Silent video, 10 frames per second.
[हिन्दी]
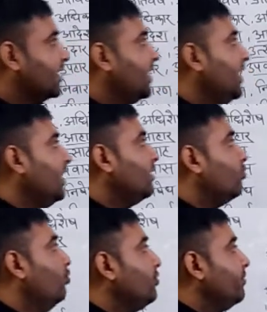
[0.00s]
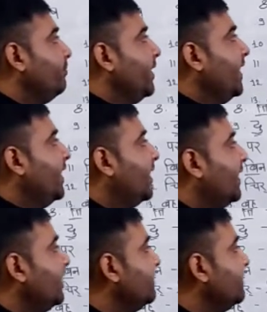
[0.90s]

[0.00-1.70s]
गेर खुश बे हर